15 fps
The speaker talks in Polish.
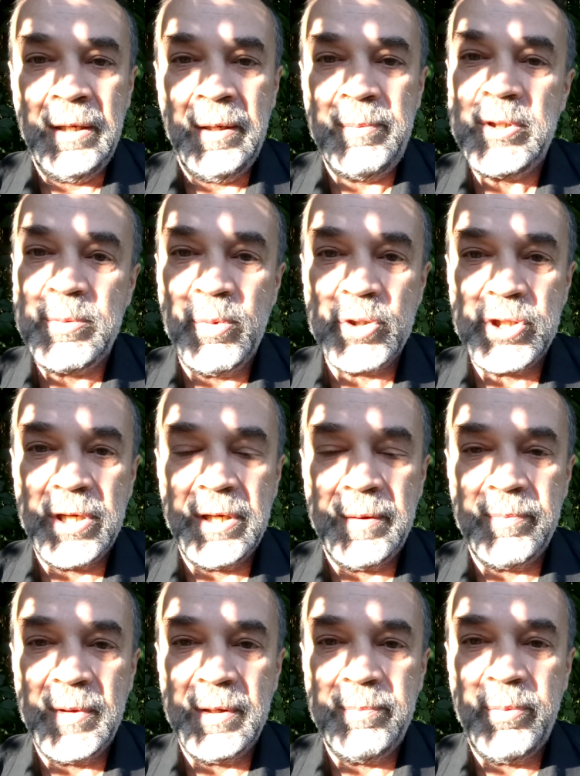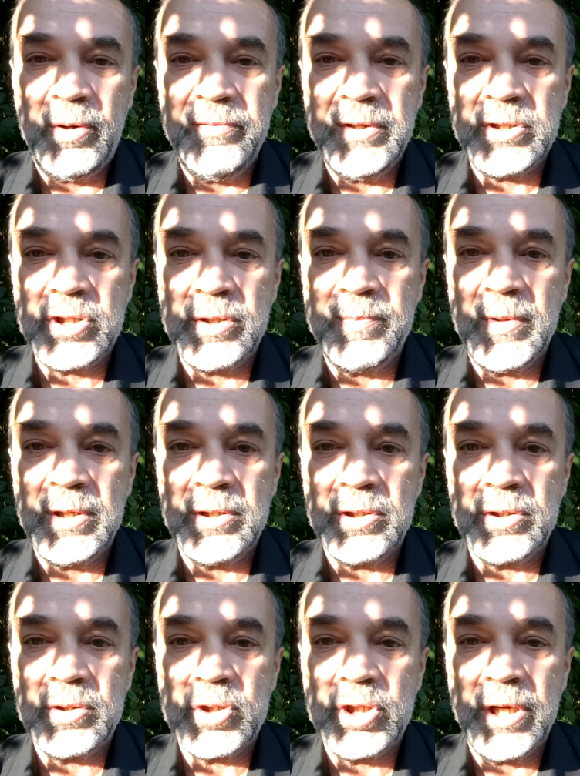Być może powiesz,
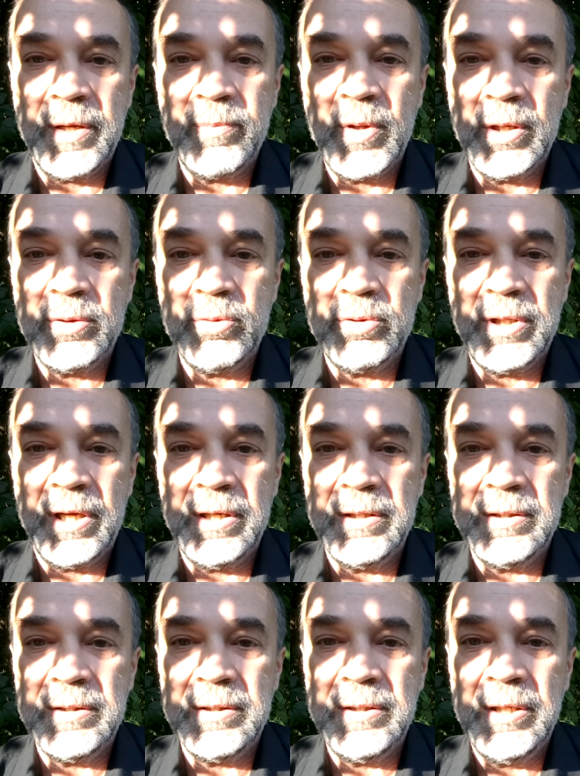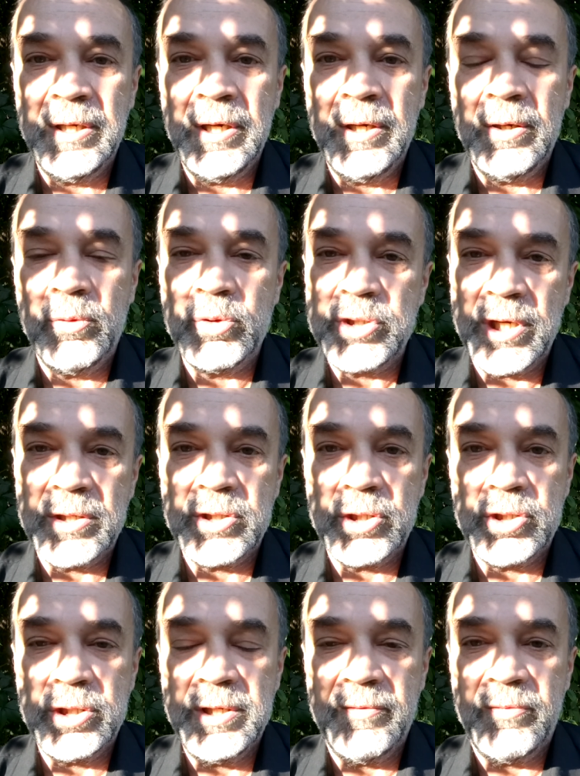że tutaj e, uczę
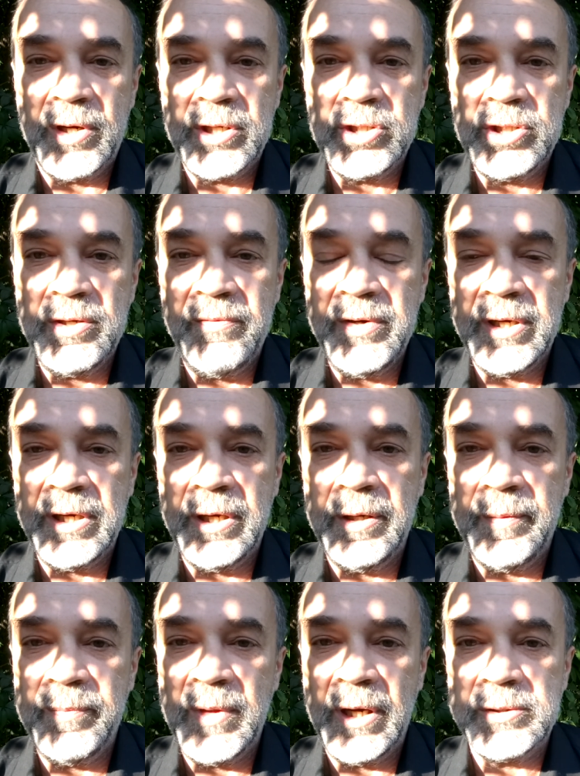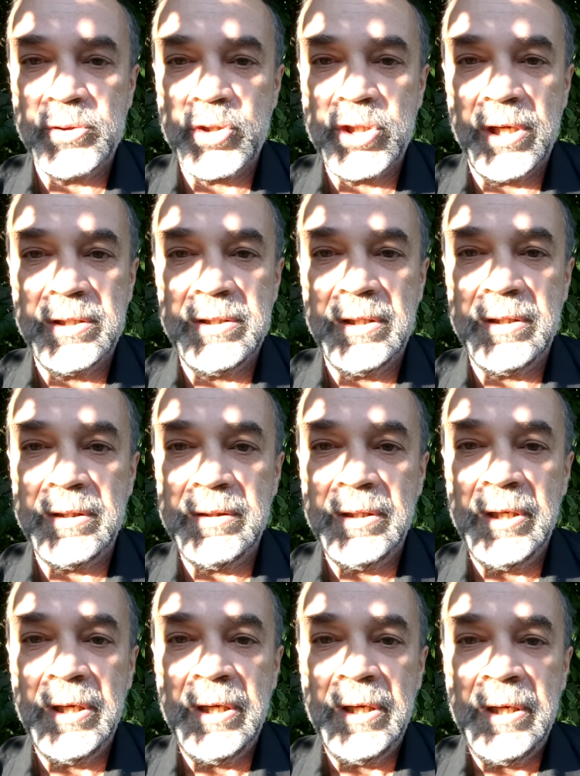rzeczy niewłaściwych, naruszanie
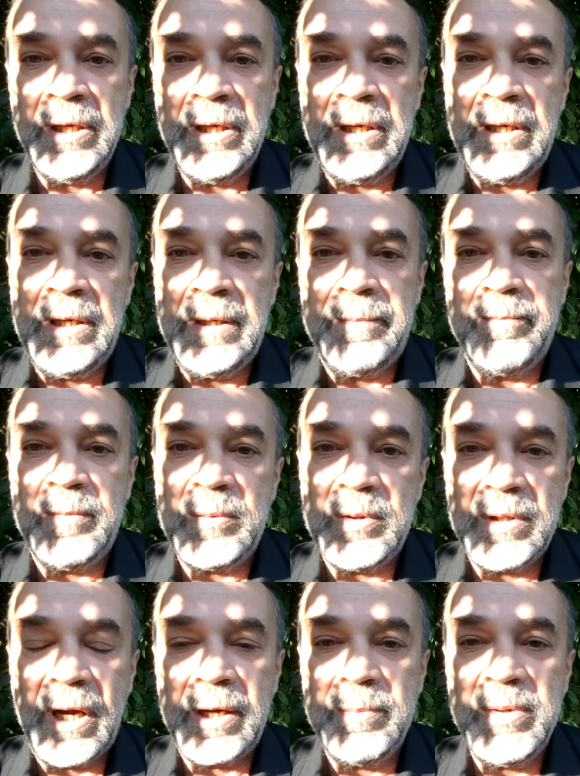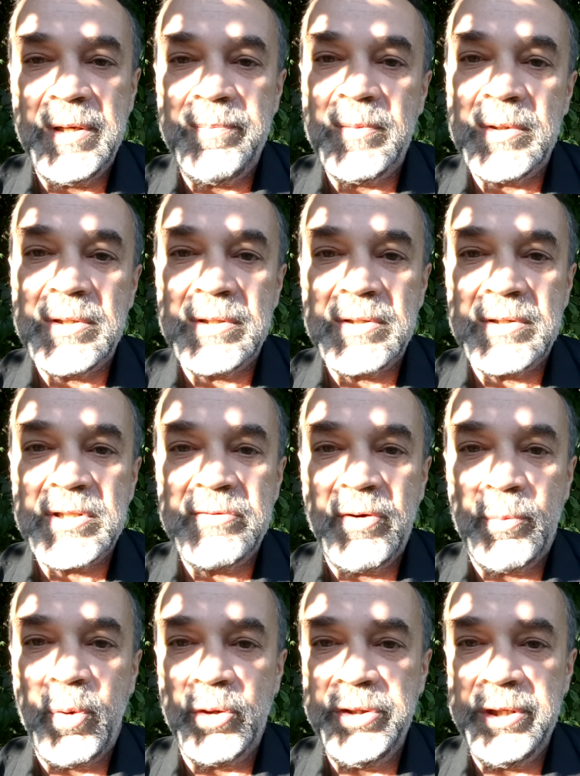jakby
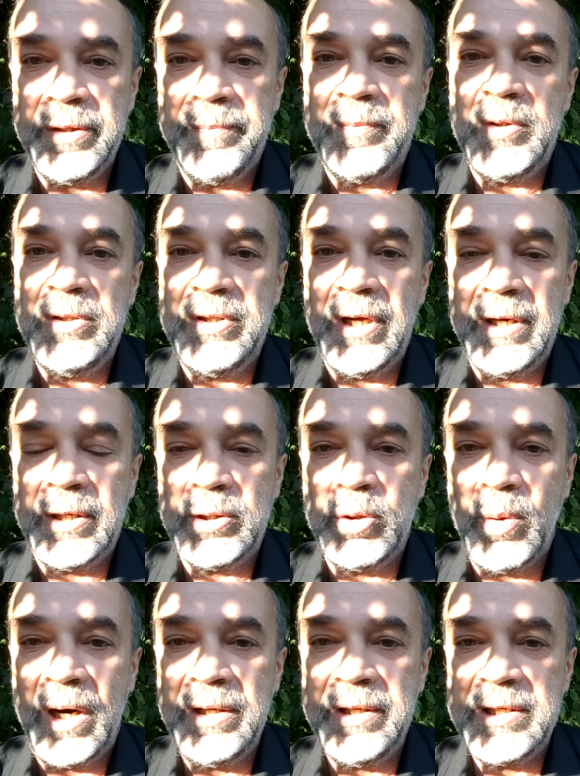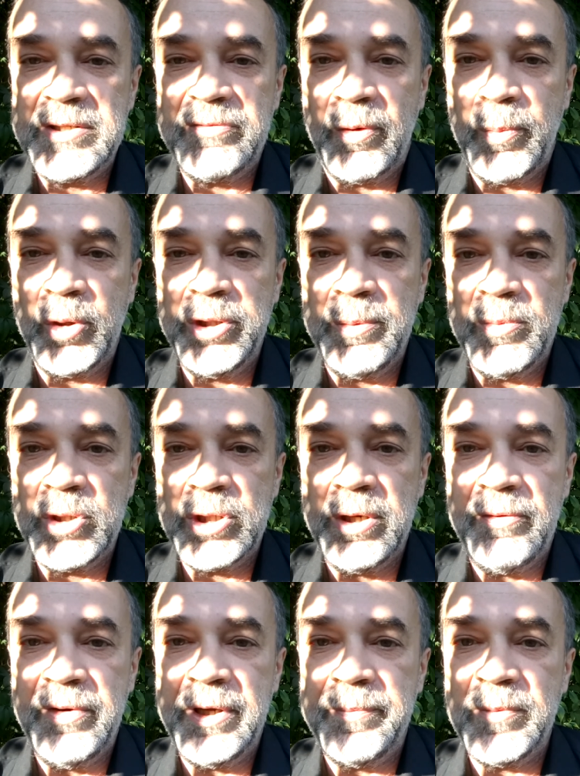swobody intelektualnej, swobody
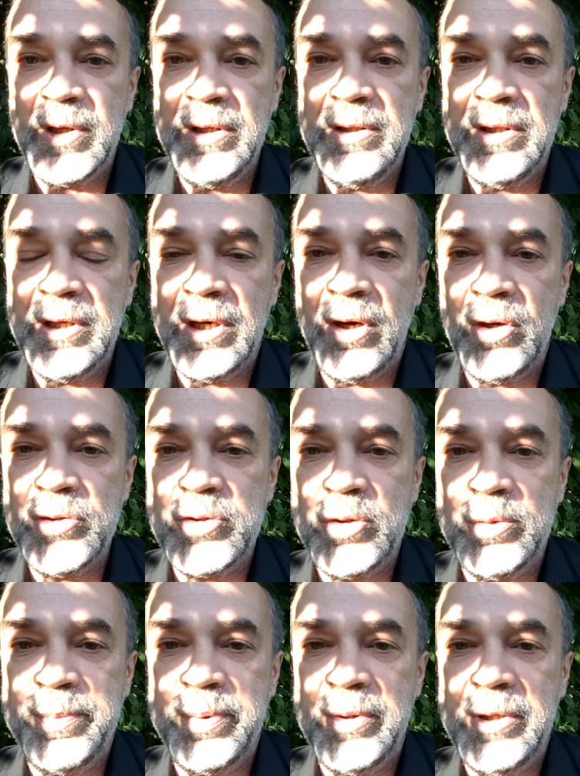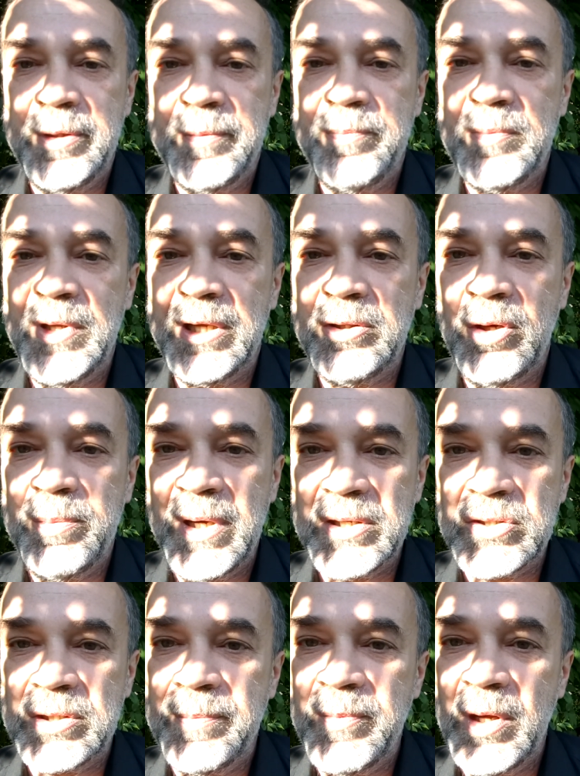myślowej innych osób, e,
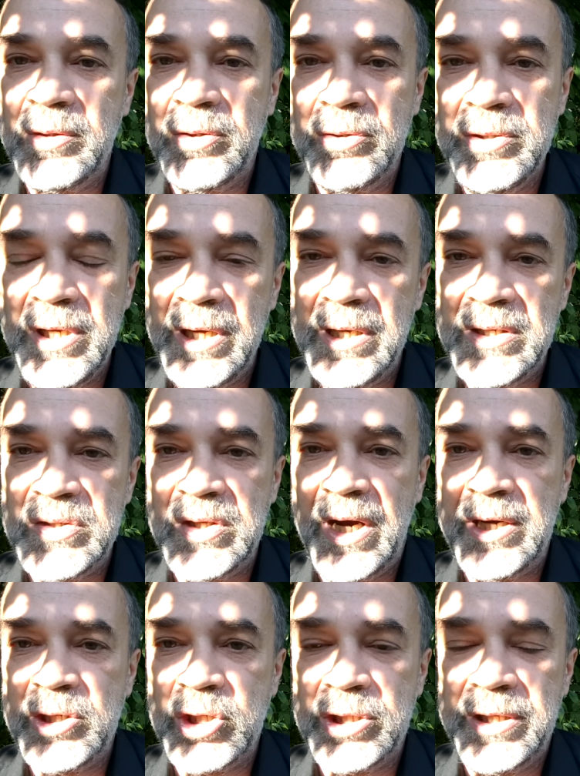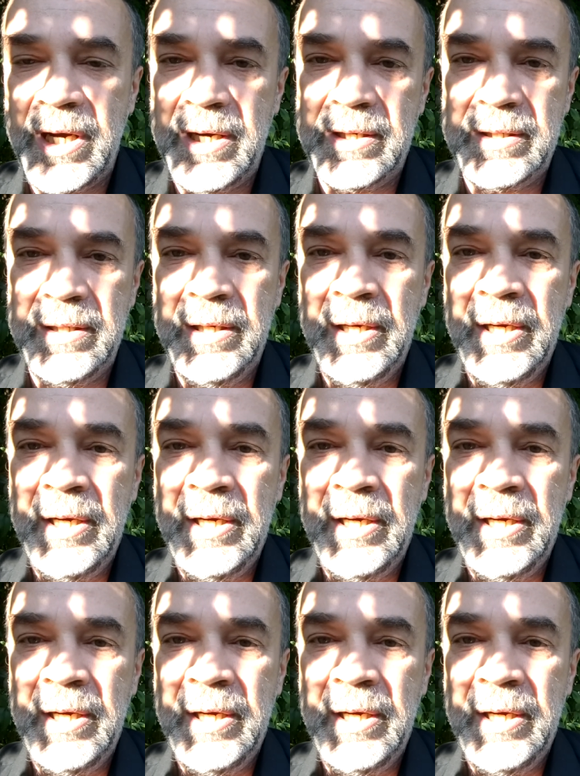natomiast to nie jest aż tak.